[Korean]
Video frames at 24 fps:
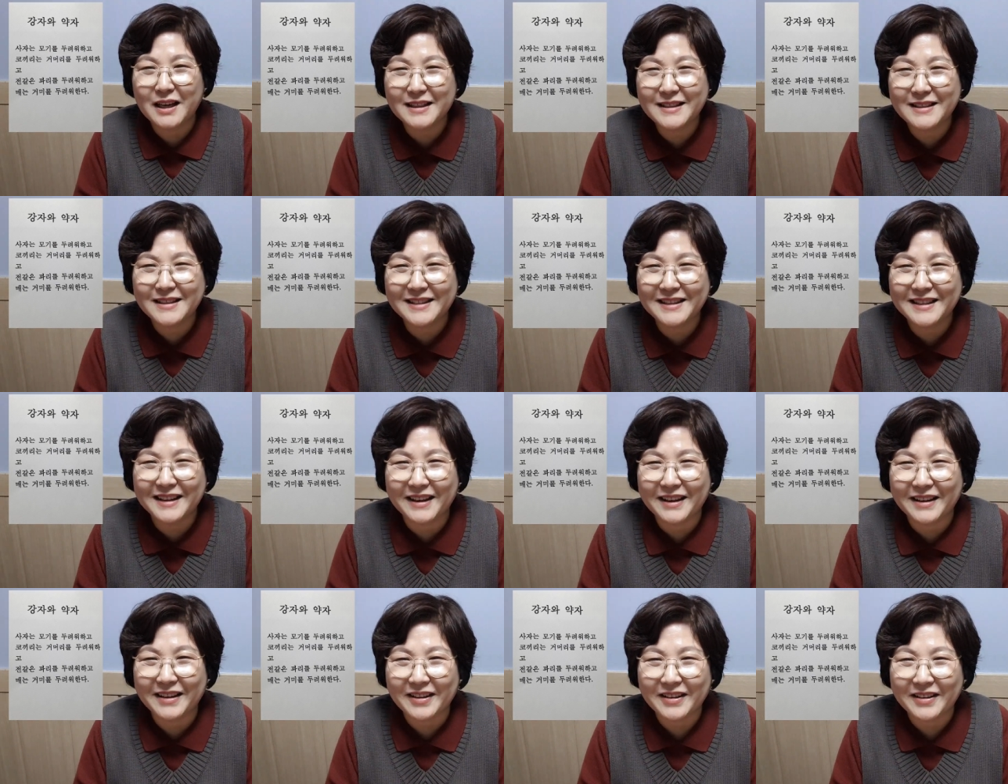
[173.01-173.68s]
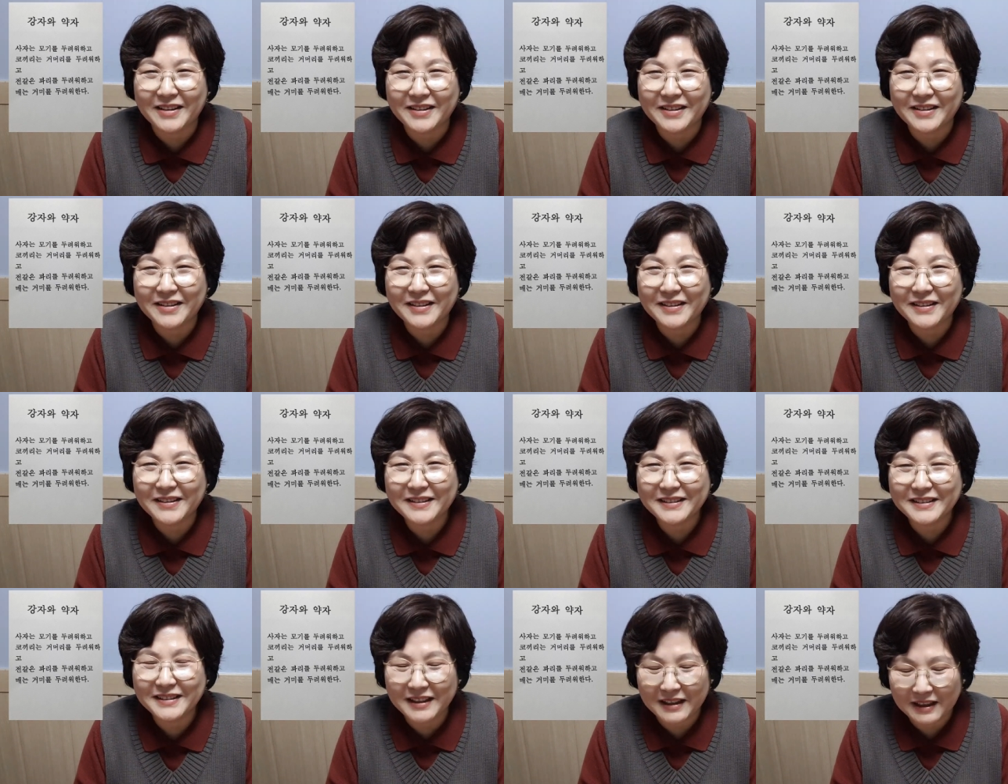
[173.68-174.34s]

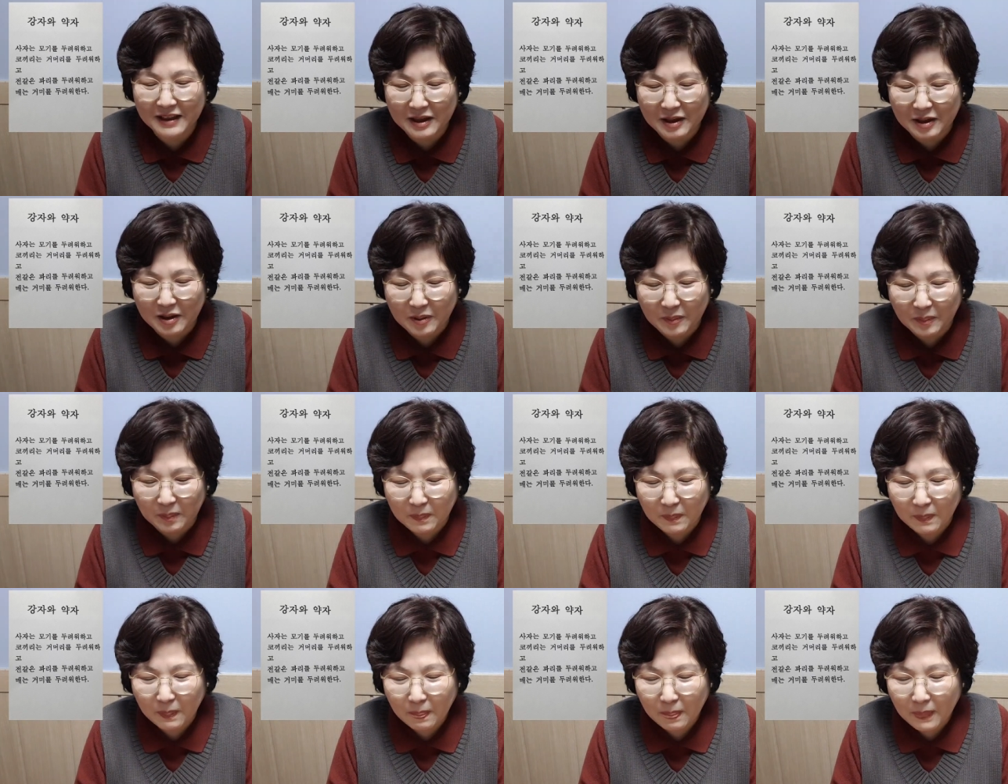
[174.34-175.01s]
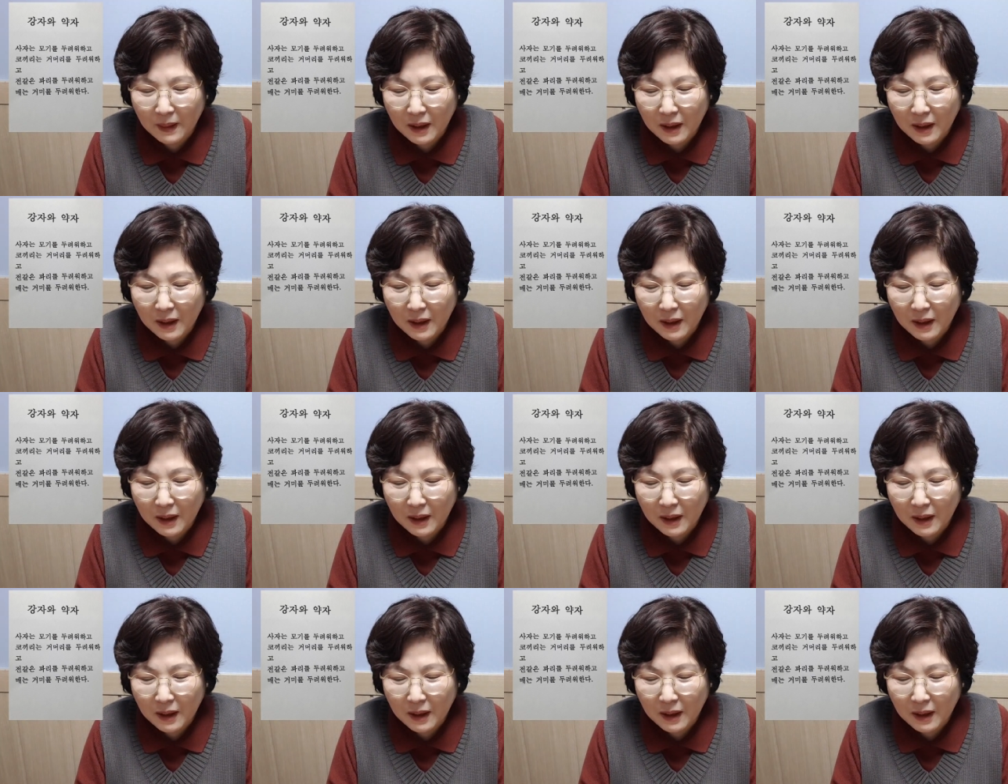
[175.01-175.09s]
사실이에요. 네.